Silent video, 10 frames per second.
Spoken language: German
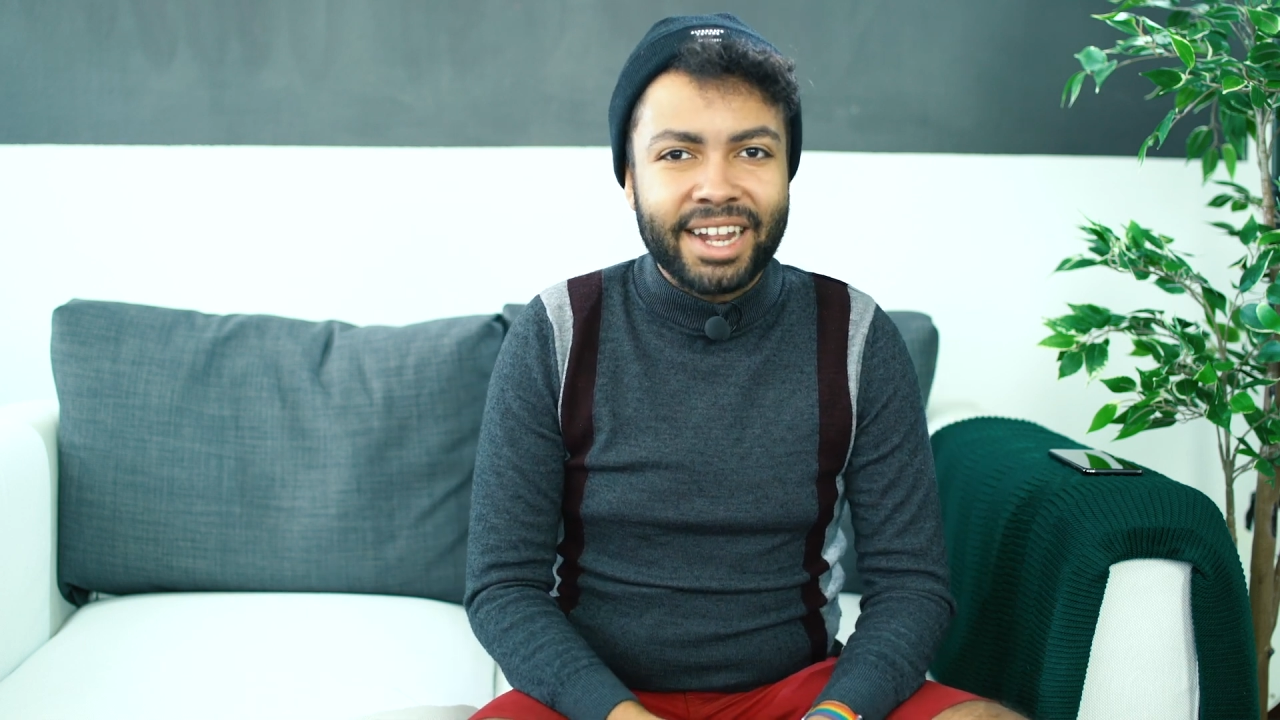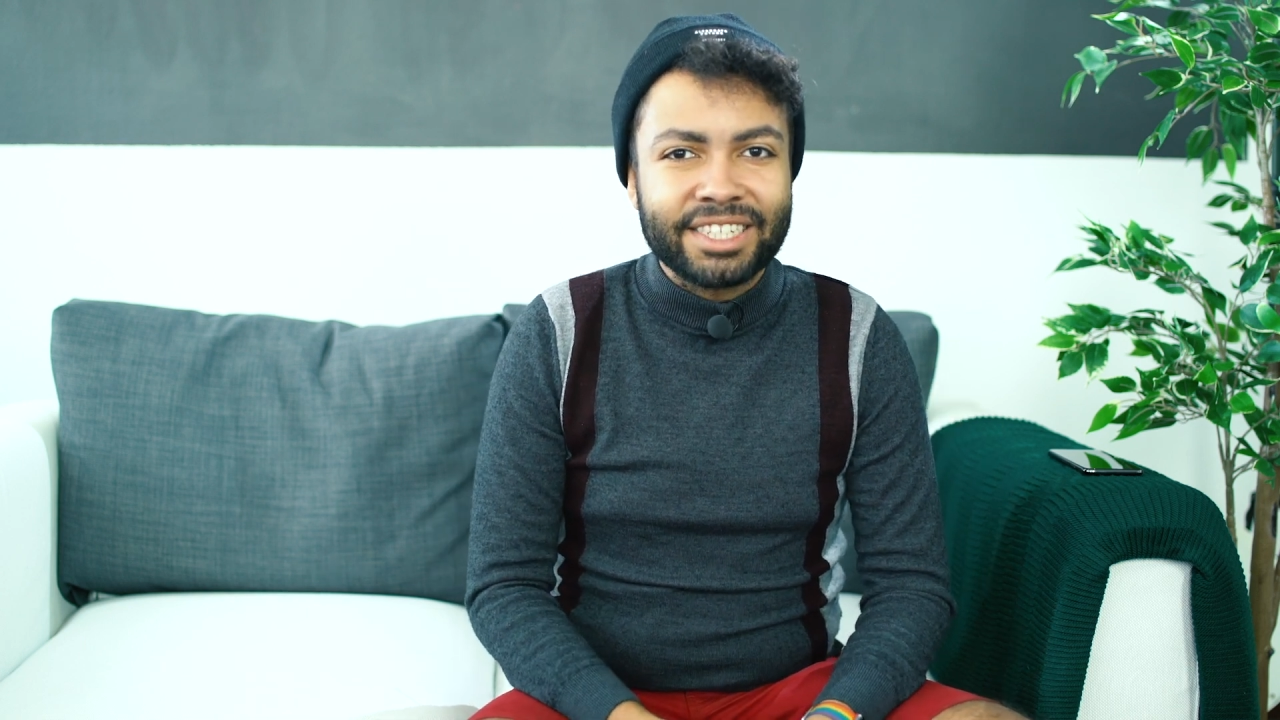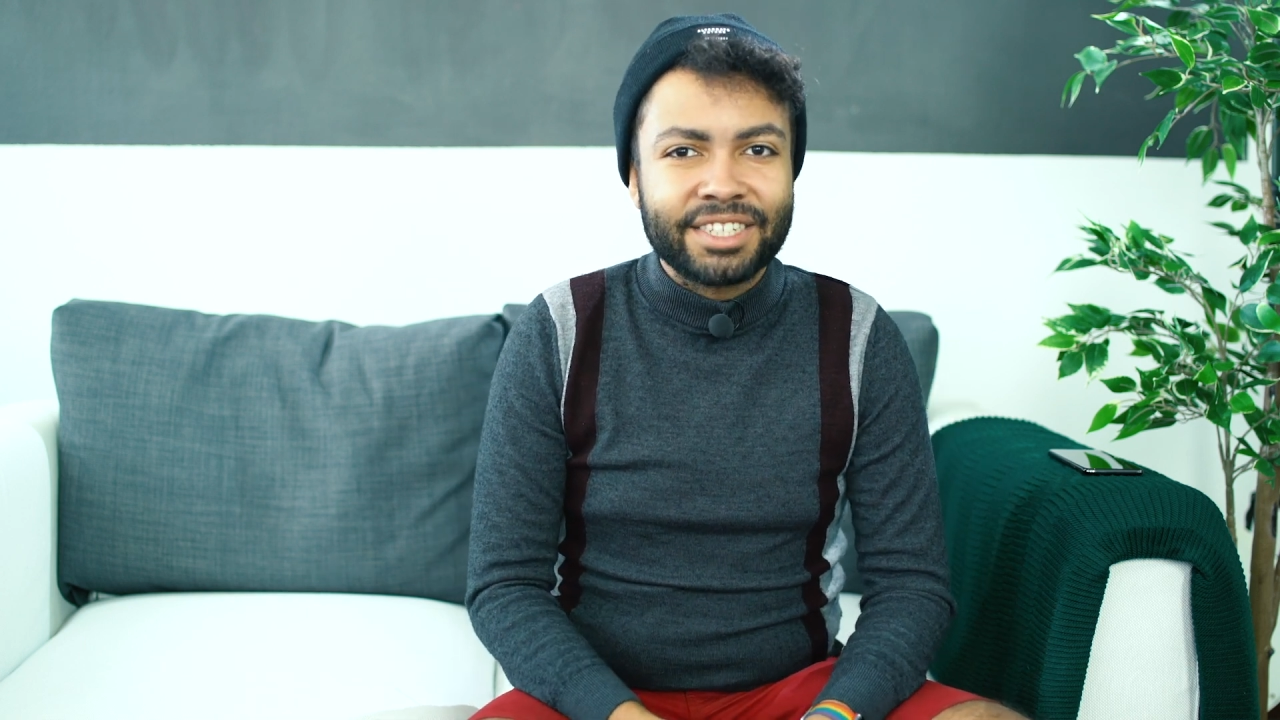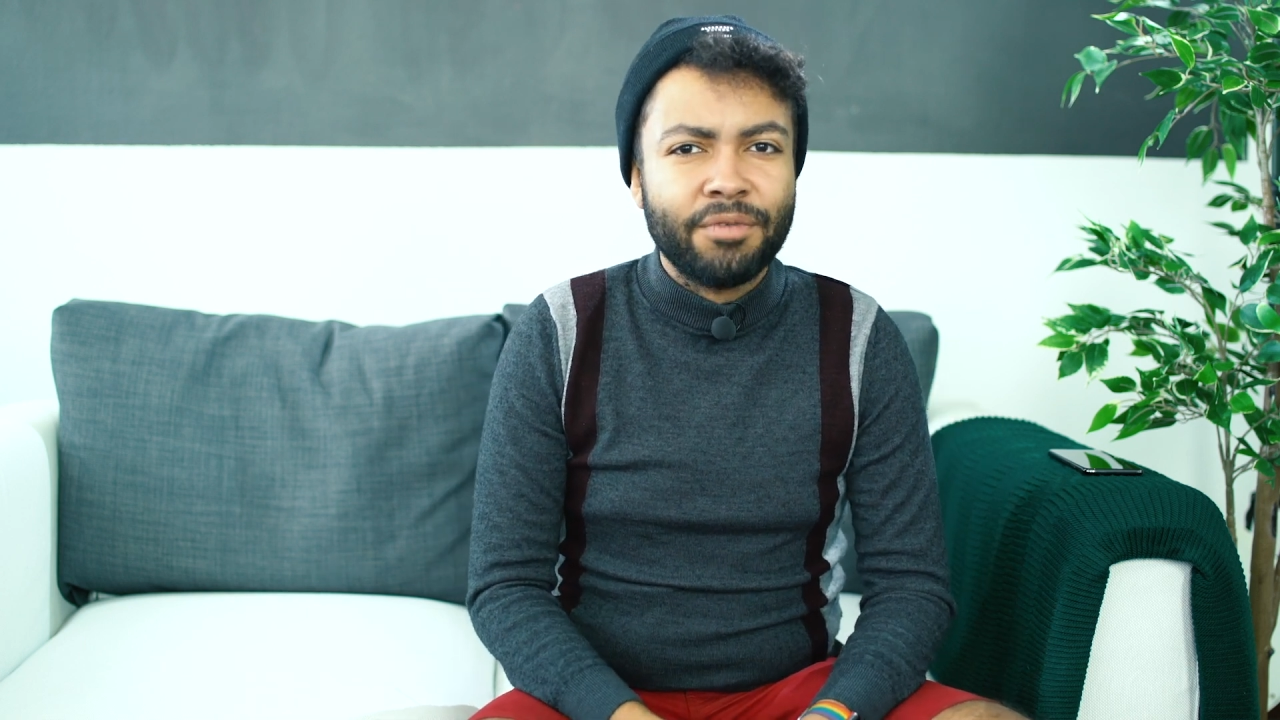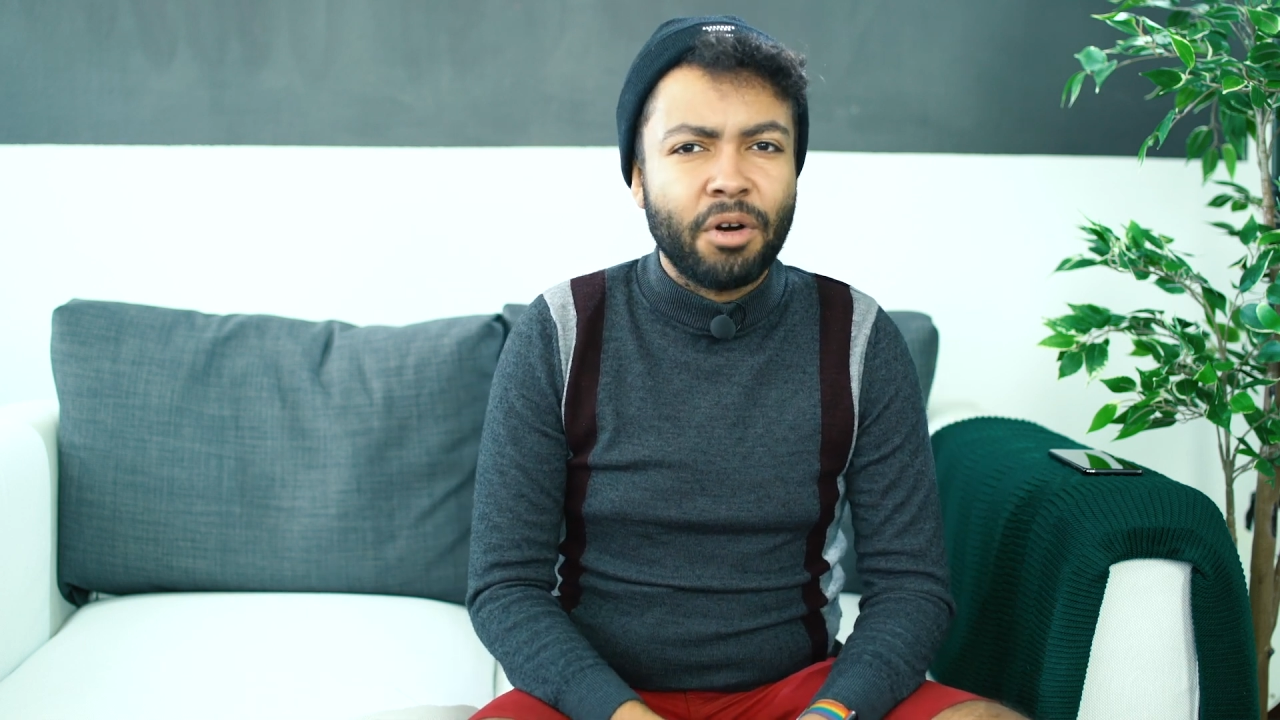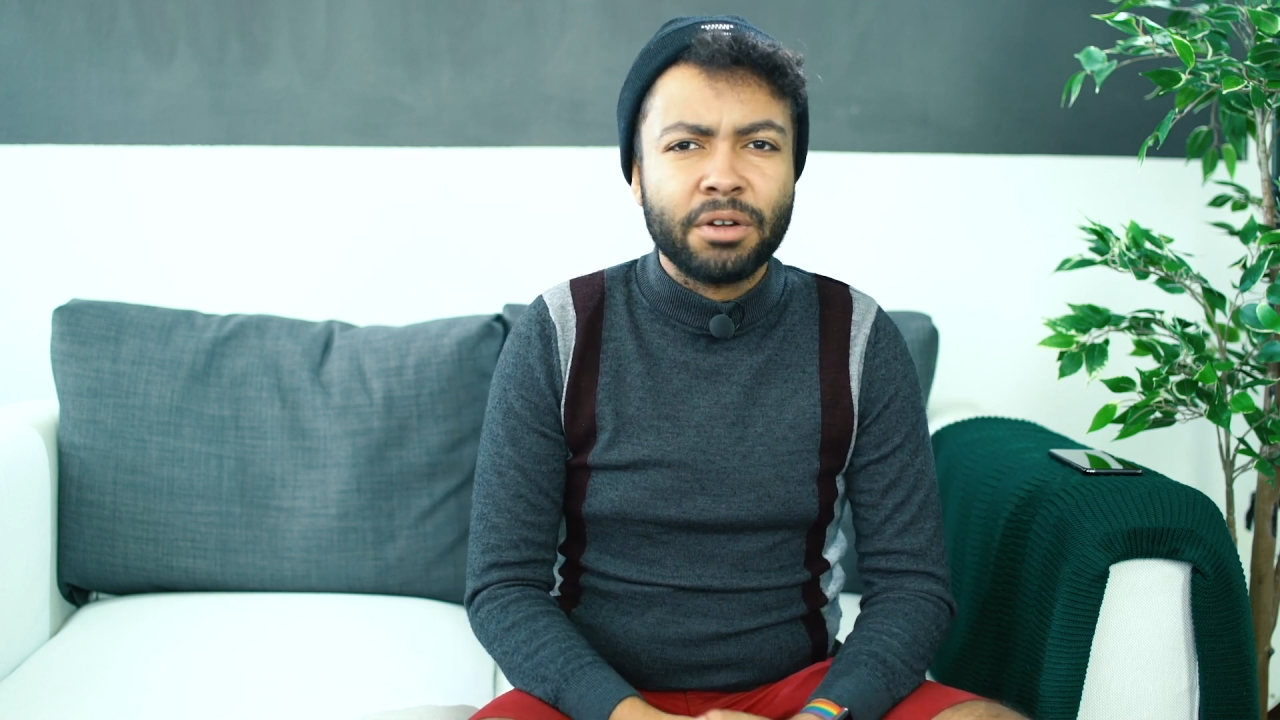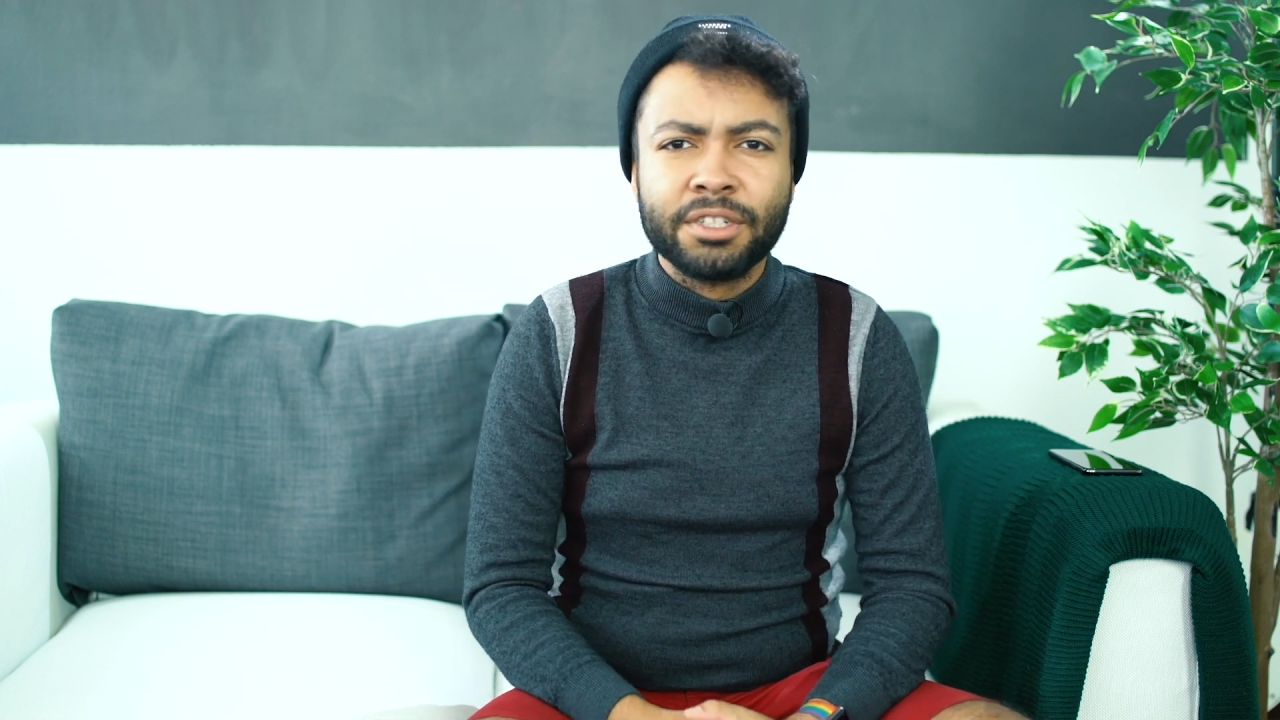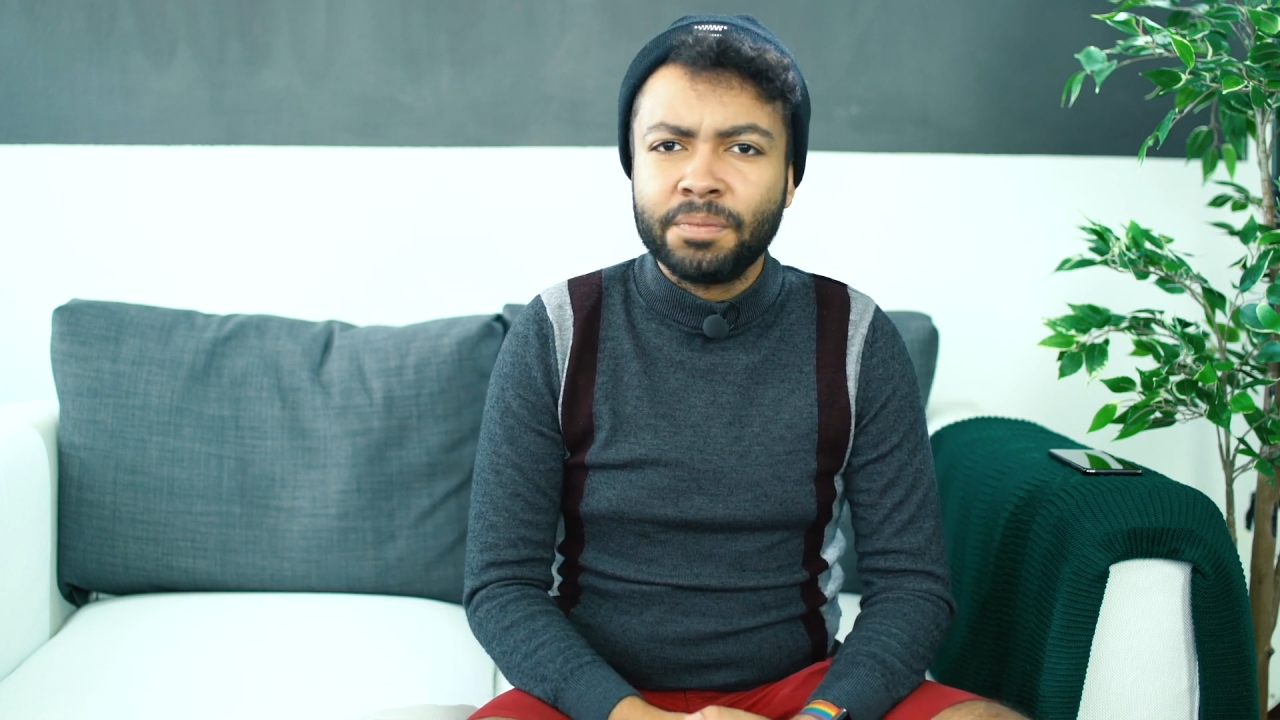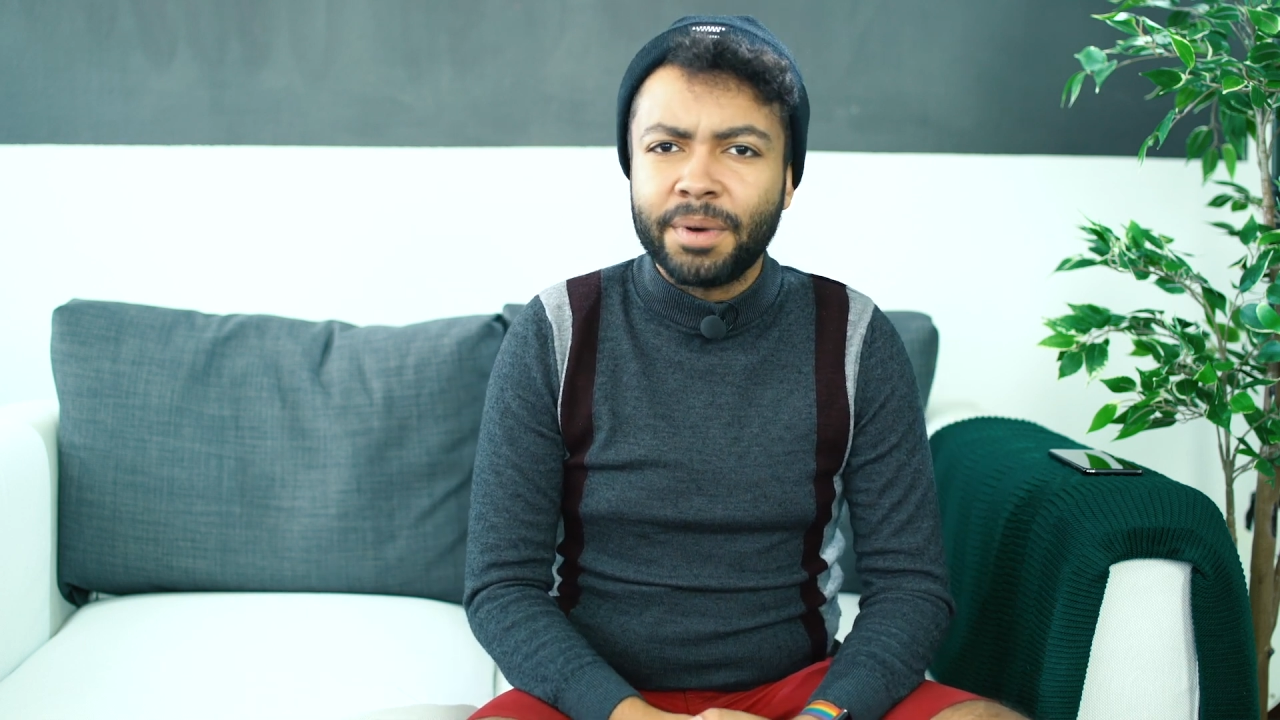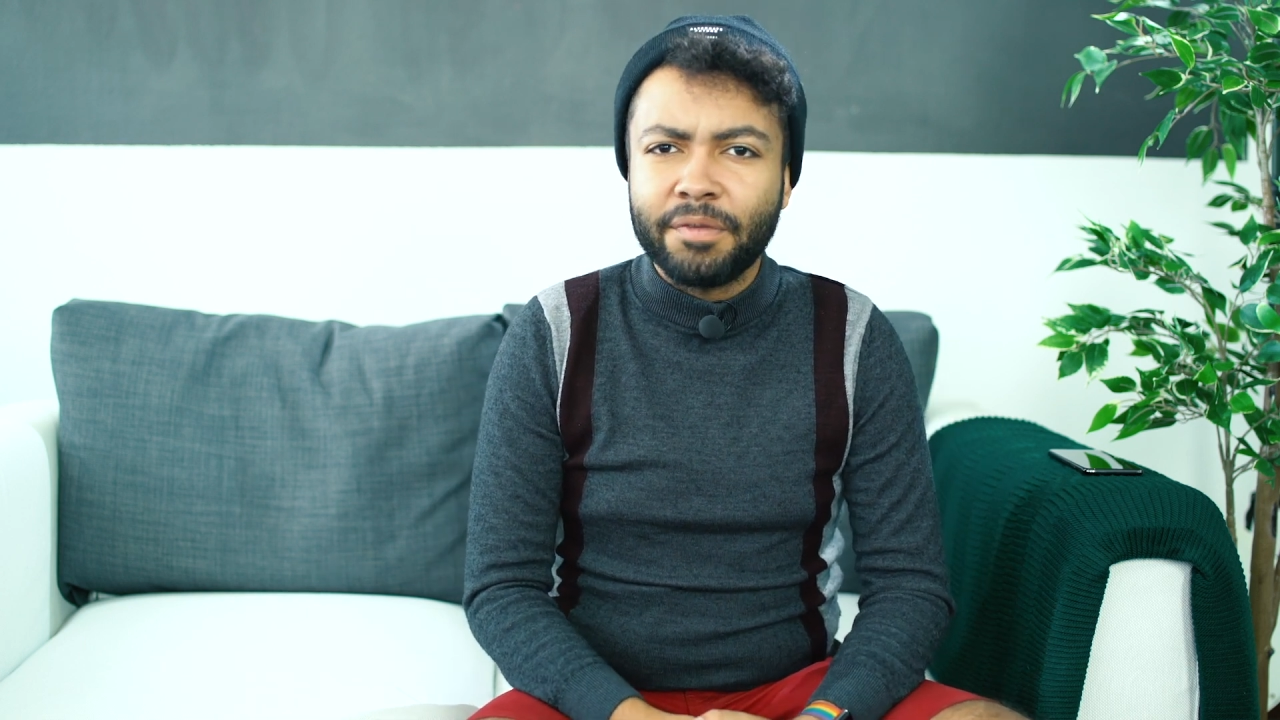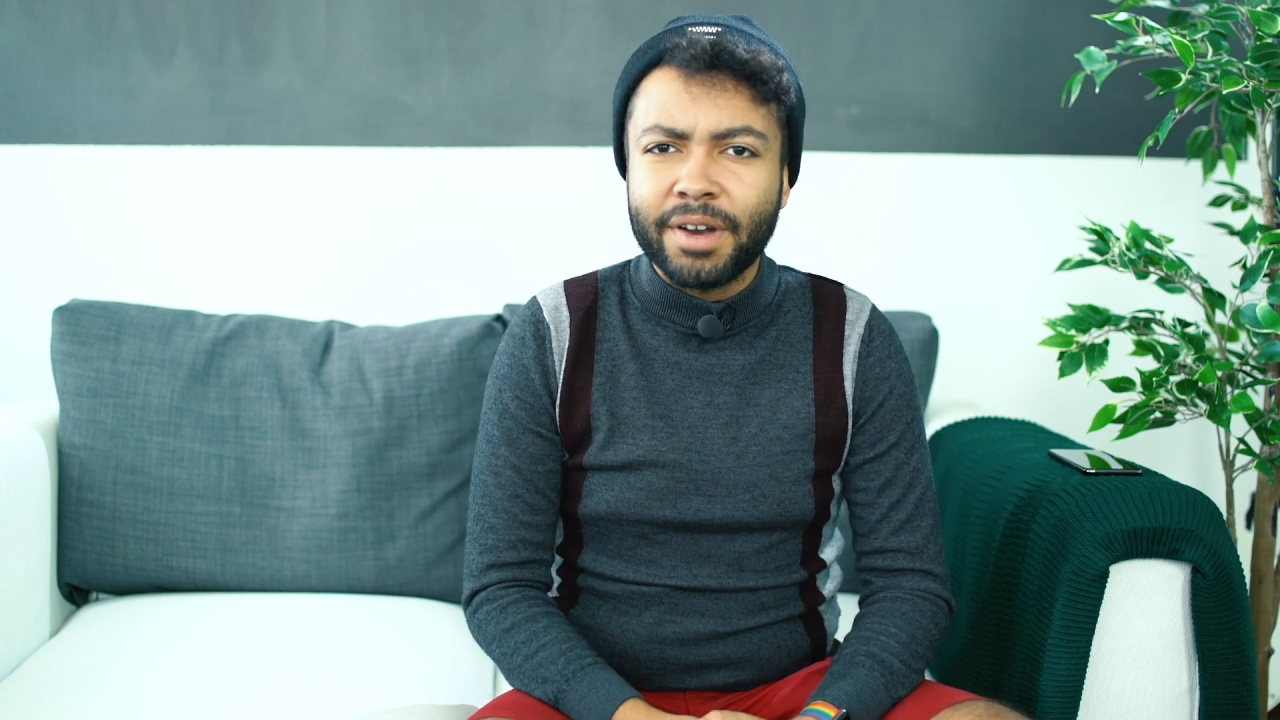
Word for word: letzten Woche super